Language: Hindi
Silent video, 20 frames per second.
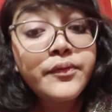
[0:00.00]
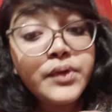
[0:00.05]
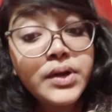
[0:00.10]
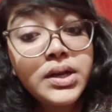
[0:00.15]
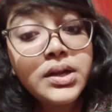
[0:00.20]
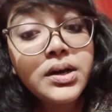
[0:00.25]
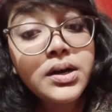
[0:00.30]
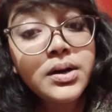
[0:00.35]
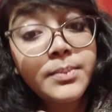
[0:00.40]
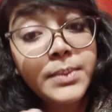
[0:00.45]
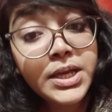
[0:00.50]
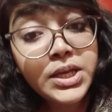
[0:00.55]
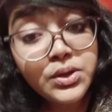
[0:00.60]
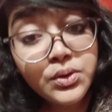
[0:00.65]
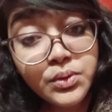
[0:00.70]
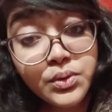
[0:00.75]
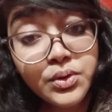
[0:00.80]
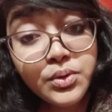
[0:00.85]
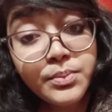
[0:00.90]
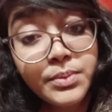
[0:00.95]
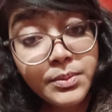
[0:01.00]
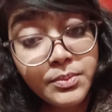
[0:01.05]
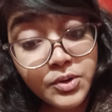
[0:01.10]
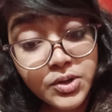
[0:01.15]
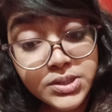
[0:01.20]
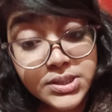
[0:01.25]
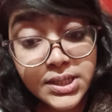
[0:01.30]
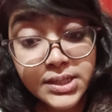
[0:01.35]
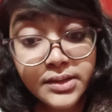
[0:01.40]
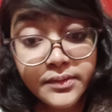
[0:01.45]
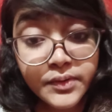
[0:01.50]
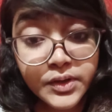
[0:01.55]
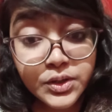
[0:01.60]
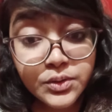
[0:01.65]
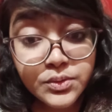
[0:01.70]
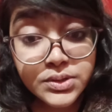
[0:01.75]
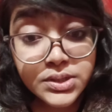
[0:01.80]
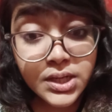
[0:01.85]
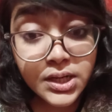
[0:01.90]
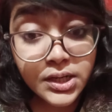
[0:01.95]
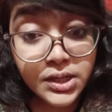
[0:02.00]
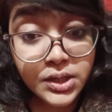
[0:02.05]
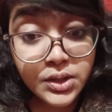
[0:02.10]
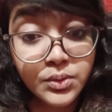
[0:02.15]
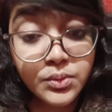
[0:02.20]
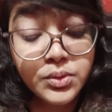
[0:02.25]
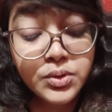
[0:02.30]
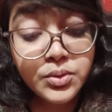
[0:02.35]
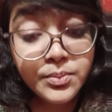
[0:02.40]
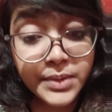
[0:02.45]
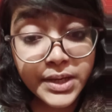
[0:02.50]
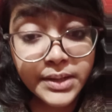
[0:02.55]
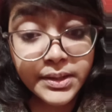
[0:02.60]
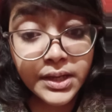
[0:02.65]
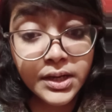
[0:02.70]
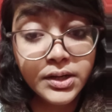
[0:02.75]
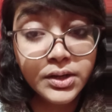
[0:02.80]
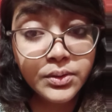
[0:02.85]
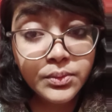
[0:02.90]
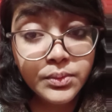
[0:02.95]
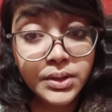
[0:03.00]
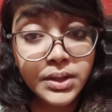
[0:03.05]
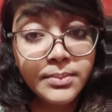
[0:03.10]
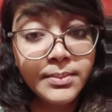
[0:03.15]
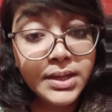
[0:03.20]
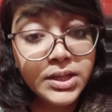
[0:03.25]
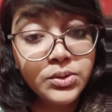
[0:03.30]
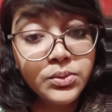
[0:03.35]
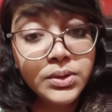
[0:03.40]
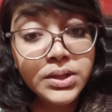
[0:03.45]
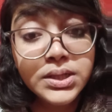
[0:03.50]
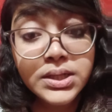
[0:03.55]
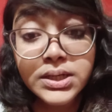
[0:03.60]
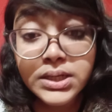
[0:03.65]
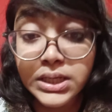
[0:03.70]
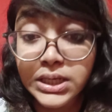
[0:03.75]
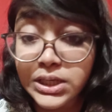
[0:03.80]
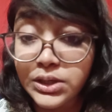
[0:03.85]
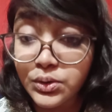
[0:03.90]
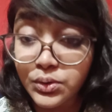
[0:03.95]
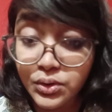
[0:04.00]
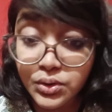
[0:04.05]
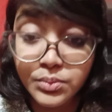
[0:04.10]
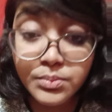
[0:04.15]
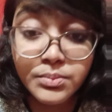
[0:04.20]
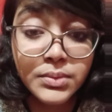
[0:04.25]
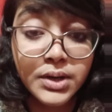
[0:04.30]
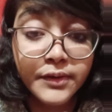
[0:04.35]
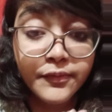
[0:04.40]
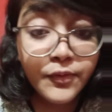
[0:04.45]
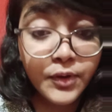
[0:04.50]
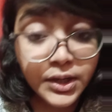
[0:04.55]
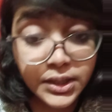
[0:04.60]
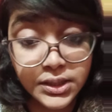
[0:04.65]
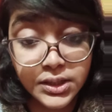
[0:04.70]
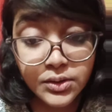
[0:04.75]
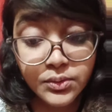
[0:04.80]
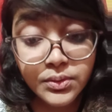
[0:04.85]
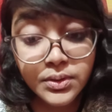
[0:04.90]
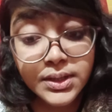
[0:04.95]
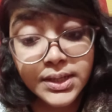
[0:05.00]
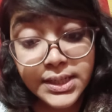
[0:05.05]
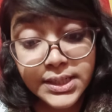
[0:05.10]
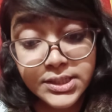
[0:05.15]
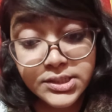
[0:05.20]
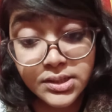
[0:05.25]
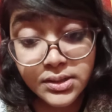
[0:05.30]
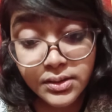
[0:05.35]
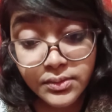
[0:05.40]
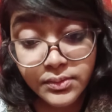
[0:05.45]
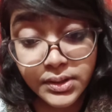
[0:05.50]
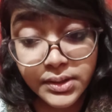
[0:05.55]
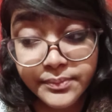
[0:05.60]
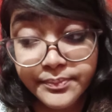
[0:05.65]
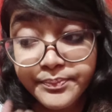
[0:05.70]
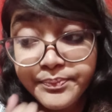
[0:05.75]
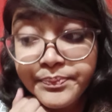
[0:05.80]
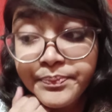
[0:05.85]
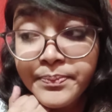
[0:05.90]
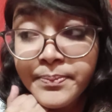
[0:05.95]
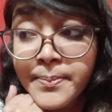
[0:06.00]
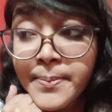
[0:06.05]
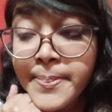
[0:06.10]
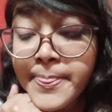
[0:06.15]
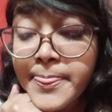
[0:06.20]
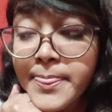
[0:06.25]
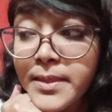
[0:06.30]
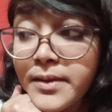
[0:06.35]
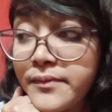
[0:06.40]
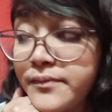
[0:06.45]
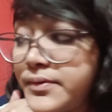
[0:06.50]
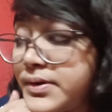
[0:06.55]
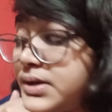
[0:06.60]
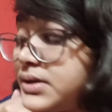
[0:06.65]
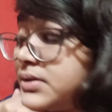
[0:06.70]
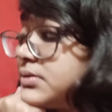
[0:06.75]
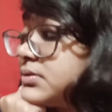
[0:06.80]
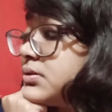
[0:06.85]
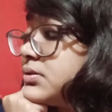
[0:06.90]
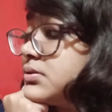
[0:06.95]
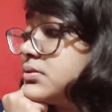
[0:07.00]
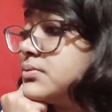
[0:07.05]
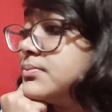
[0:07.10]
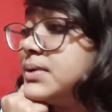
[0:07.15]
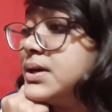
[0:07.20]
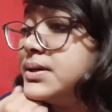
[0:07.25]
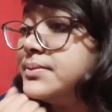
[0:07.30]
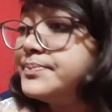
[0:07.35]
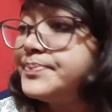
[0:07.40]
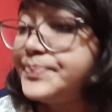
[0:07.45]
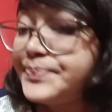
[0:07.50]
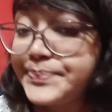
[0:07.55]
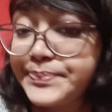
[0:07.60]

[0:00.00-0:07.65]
फिर आ, मैं यूट्यूब पे बहुत ज़्यादा वीडियोस डाल रही हूँ तो मैं क्या करूँगी मैं थोड़ी दिन के लिए यूट्यूब अवॉइड करूँगी नहीं चलाऊँगी फिर मैं